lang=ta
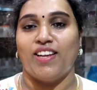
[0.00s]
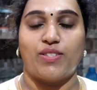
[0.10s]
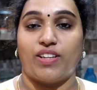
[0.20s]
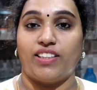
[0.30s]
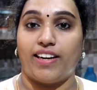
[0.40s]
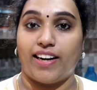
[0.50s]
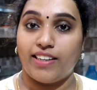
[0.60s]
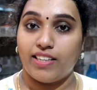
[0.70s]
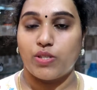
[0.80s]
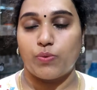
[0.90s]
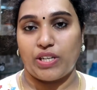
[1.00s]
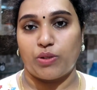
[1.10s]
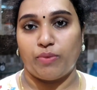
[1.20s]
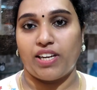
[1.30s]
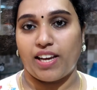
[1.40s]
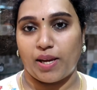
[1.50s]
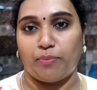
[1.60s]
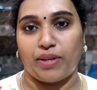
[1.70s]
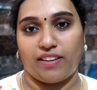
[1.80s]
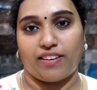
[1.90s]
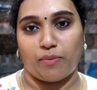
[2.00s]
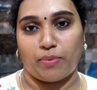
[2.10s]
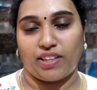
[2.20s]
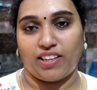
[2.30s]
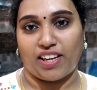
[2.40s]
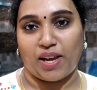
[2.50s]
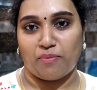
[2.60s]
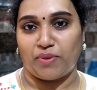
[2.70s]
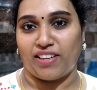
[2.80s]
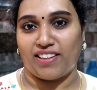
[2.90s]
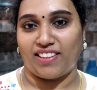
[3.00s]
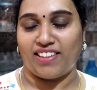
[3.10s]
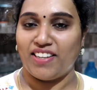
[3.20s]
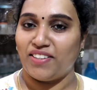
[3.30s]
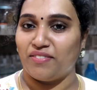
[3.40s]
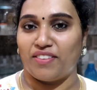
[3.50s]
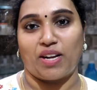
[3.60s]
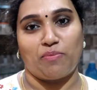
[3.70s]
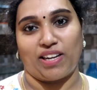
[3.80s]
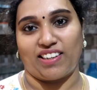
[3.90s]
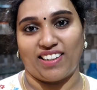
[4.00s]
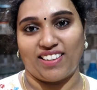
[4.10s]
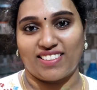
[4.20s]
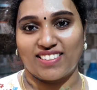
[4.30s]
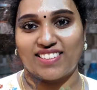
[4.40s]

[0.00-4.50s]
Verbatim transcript: ஸோ அந்த ரெண்டு ஸ்வீட்டுமே நான் எப்படி ட்ரை பண்ணியிருக்கேன் அப்படின்றத வாங்க பார்க்கலாம்